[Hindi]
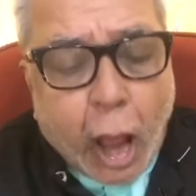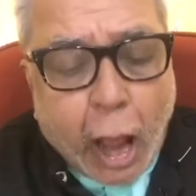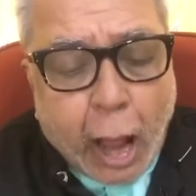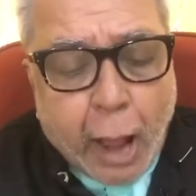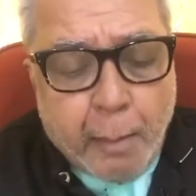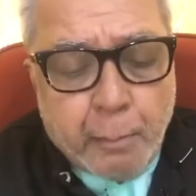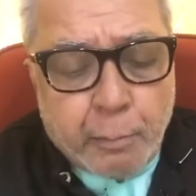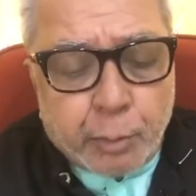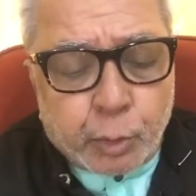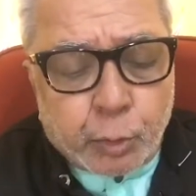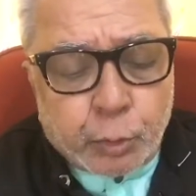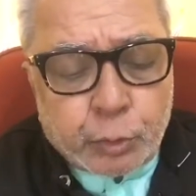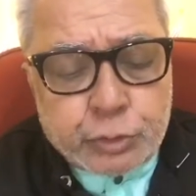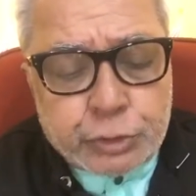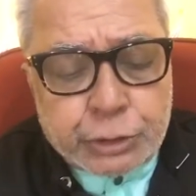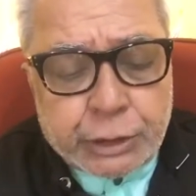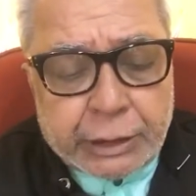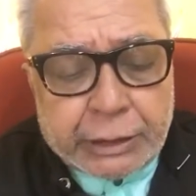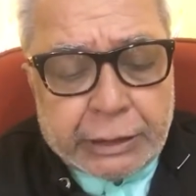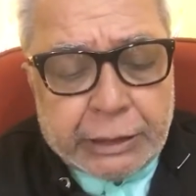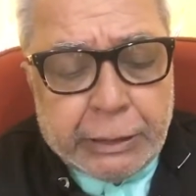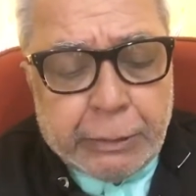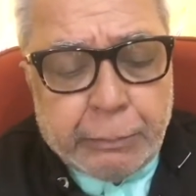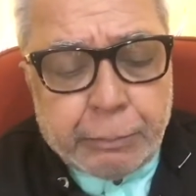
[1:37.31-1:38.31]
हम रोज़
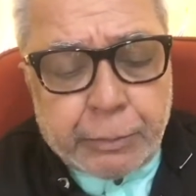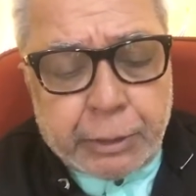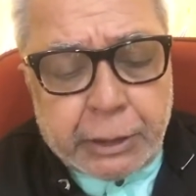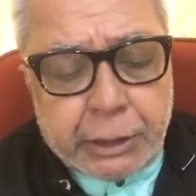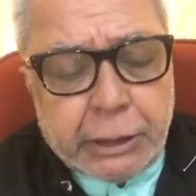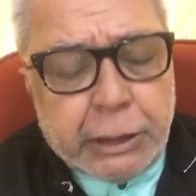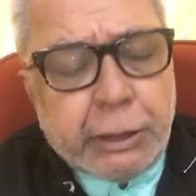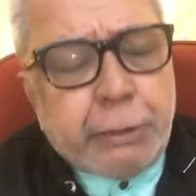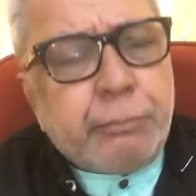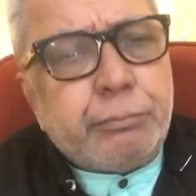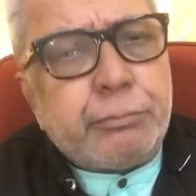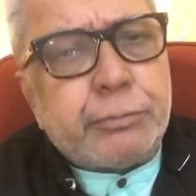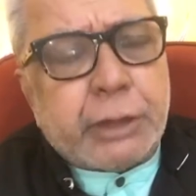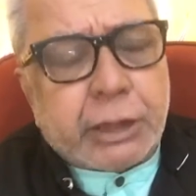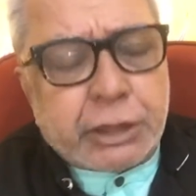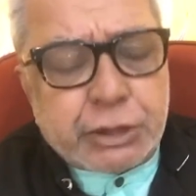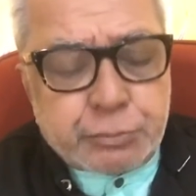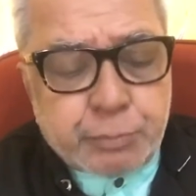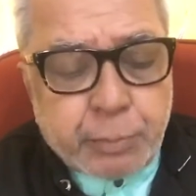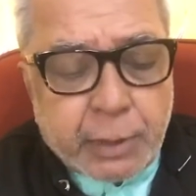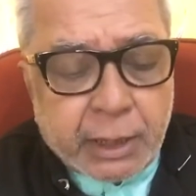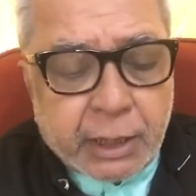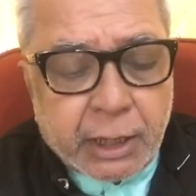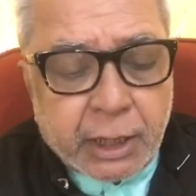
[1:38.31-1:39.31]
करीब करीब
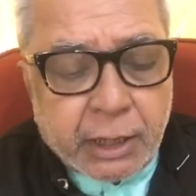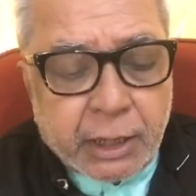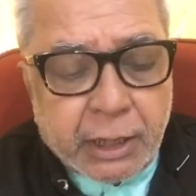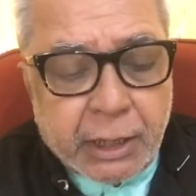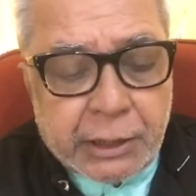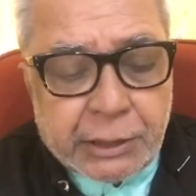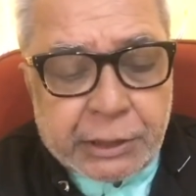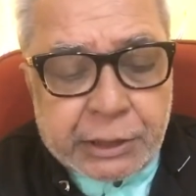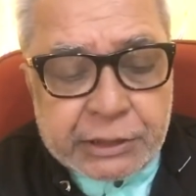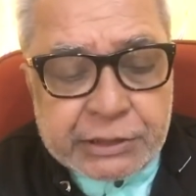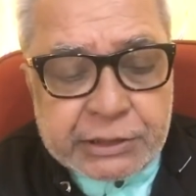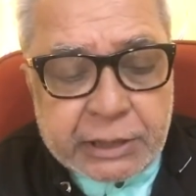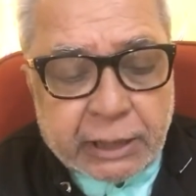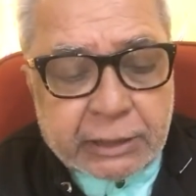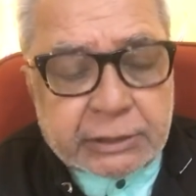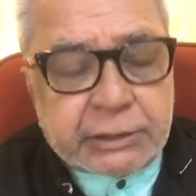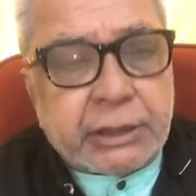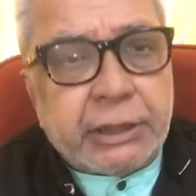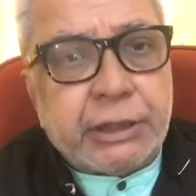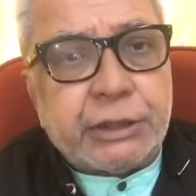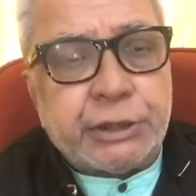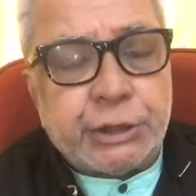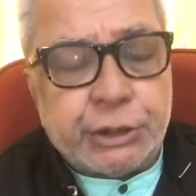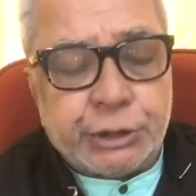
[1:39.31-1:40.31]
दस बारह घंटे
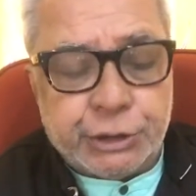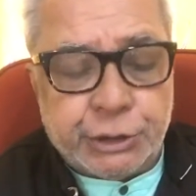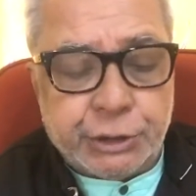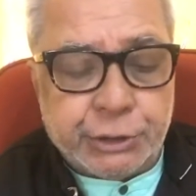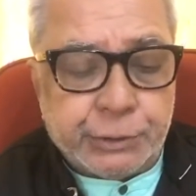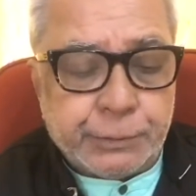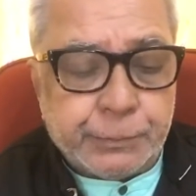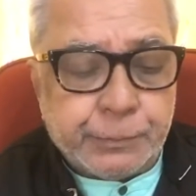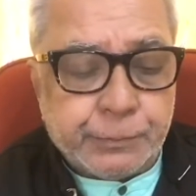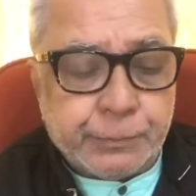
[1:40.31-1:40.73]
साथ रहते थे